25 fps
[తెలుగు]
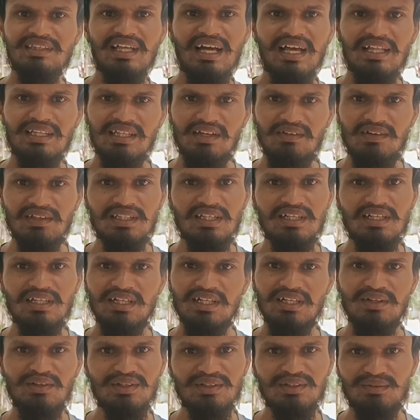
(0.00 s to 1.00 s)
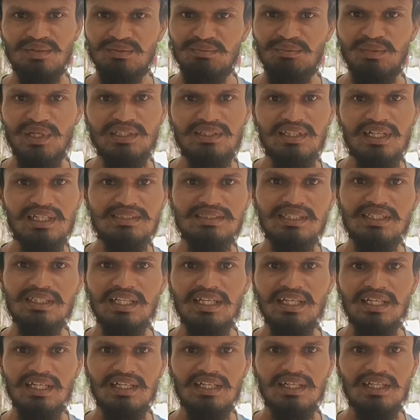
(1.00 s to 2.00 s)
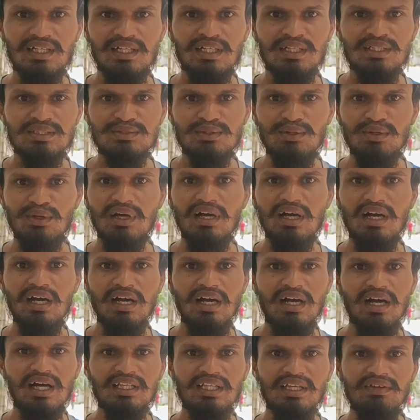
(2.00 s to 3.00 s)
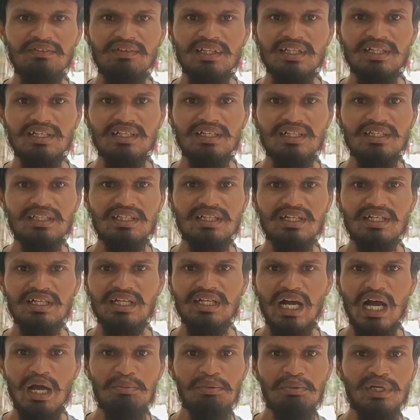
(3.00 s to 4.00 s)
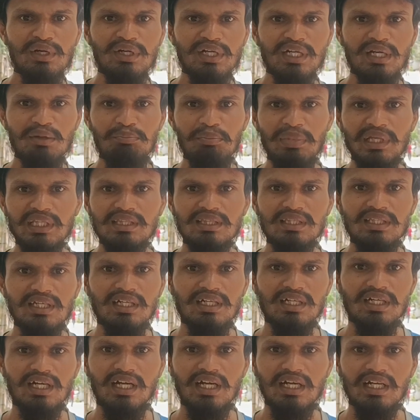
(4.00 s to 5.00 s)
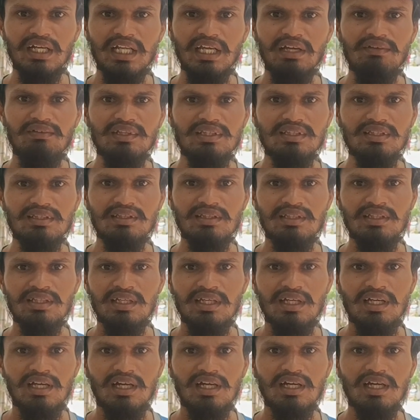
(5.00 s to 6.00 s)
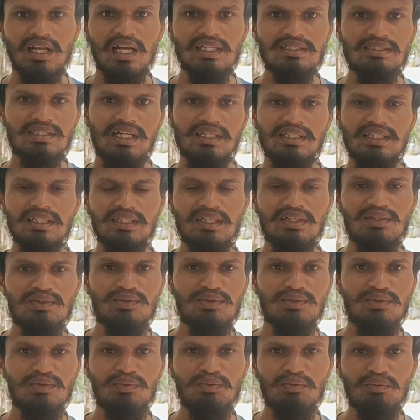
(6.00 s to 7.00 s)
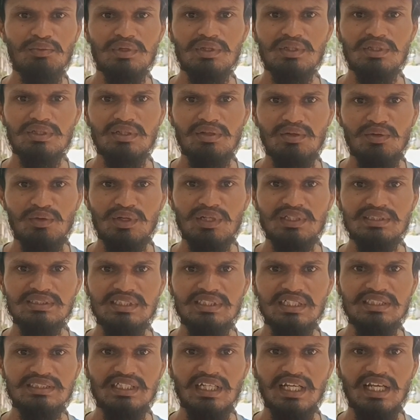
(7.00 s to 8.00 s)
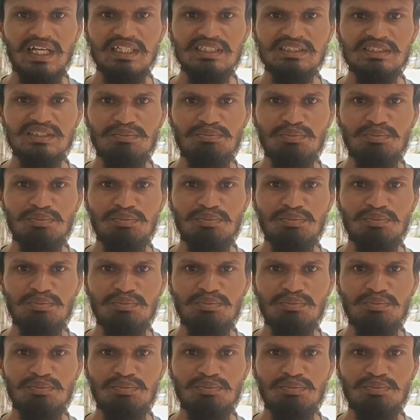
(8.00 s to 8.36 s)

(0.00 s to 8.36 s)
దాని తర్వాత మీకు తెలిసింది సో అదేవిధంగా గామి కంటే పెద్ద దేవన్ గ్రాసర్ అయితే తను ఒక సెట్ చేయాలని